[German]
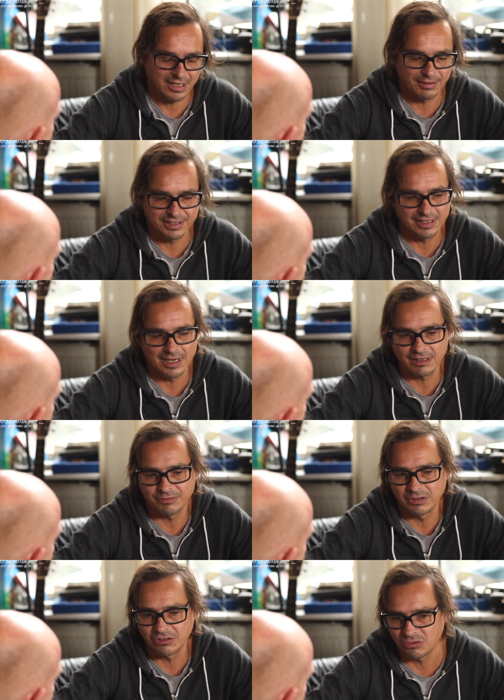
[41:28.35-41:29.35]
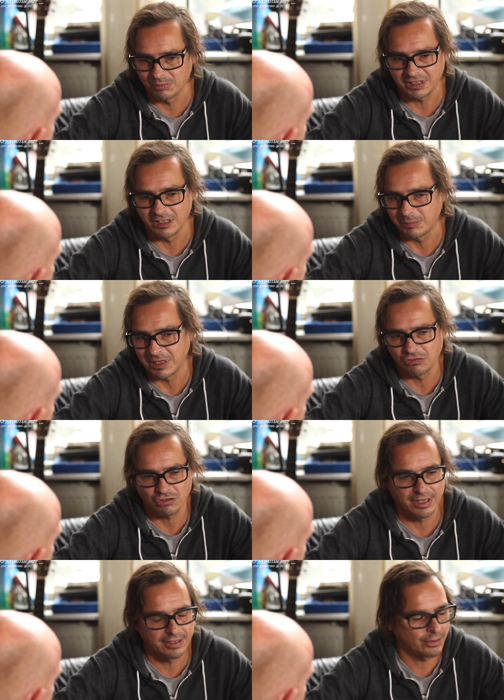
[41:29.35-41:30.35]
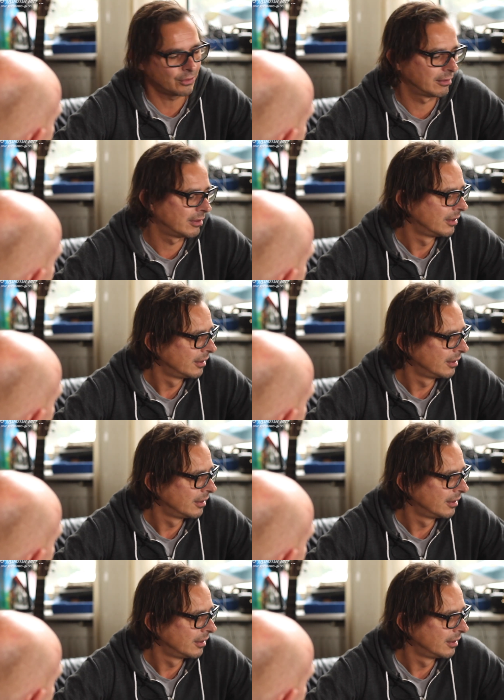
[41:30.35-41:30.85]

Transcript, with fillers: Aber danach würde ich schon mich nicht mehr entscheiden können